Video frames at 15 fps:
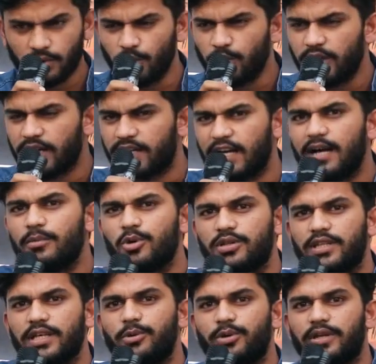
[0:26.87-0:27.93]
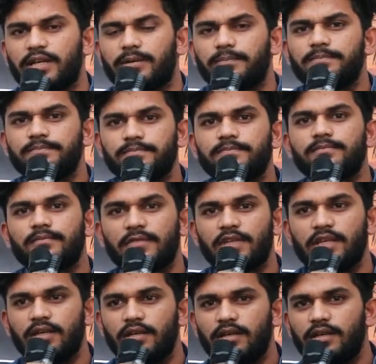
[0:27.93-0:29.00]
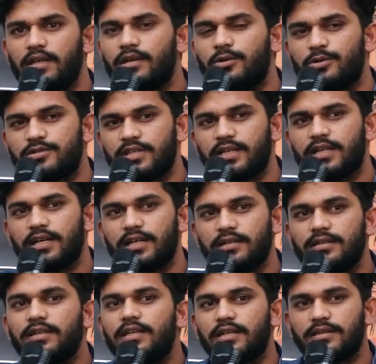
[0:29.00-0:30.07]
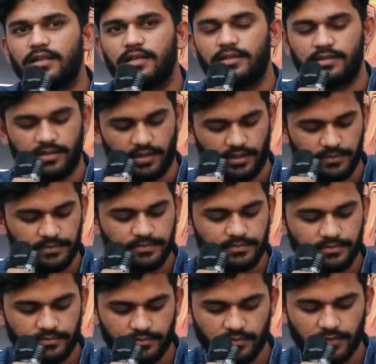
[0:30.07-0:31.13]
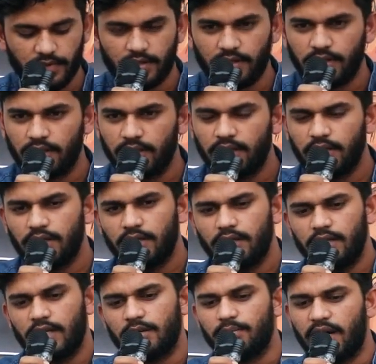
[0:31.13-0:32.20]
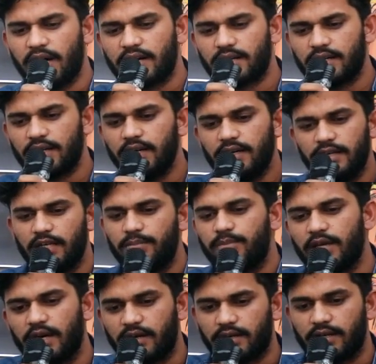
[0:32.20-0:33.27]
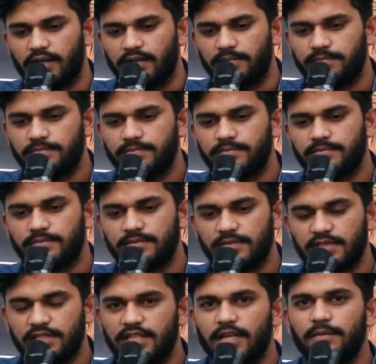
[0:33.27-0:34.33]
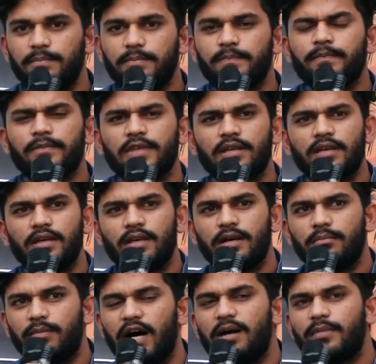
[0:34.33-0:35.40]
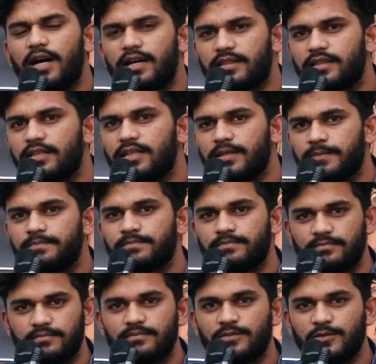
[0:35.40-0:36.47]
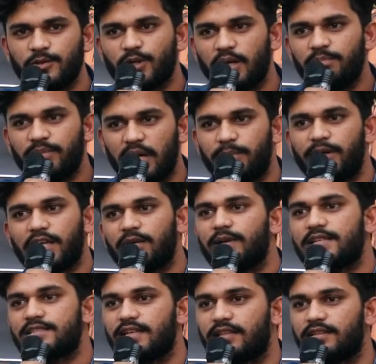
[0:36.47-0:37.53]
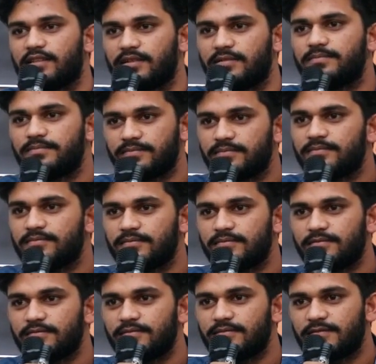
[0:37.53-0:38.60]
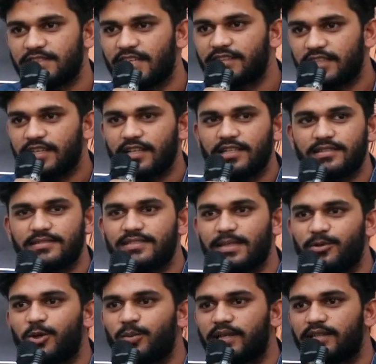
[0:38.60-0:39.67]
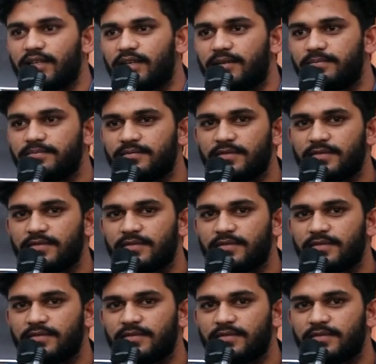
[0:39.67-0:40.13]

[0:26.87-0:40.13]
दो नकाब होते हैं उनके एक खुशी का एक दर्द का एक मार का एक प्यार का जब माँ मारती है तो हम पापा के पास जाते हैं जाते हैं ना सबको पता है